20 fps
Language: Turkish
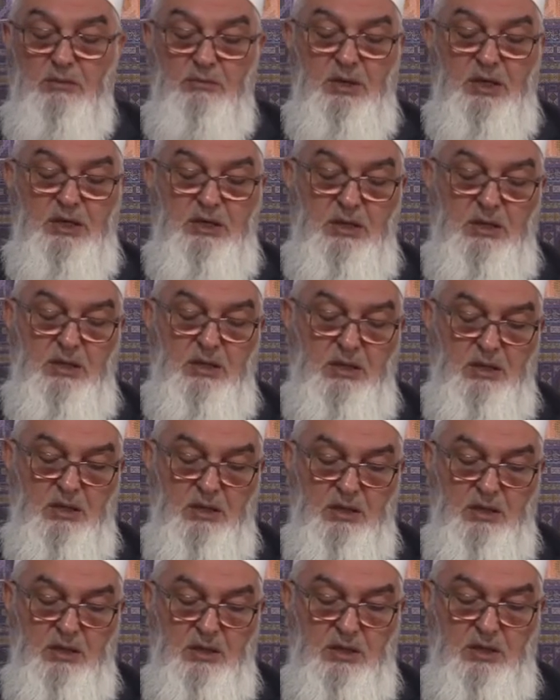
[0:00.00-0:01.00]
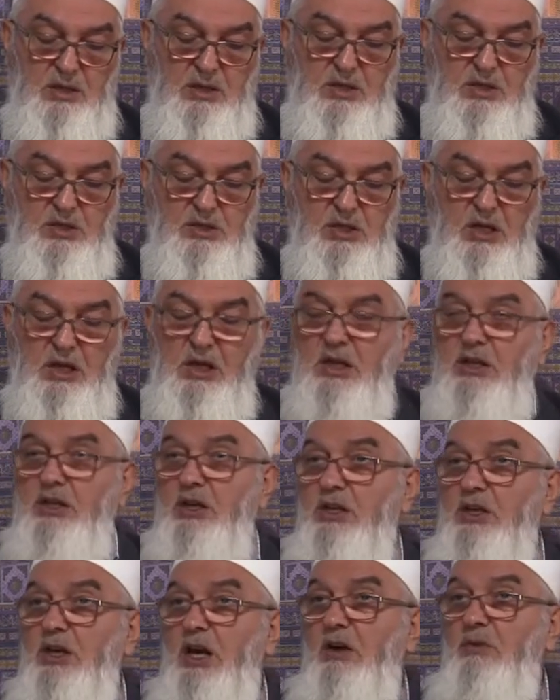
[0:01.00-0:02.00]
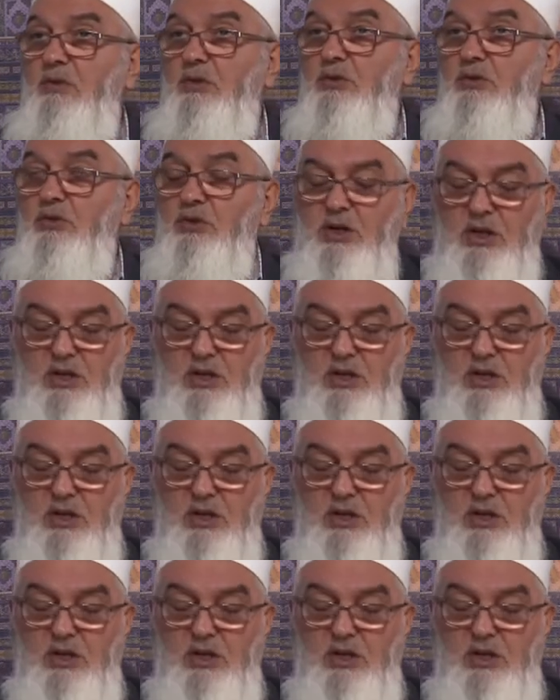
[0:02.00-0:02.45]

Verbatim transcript: Peki ikinci rekatta Kafirun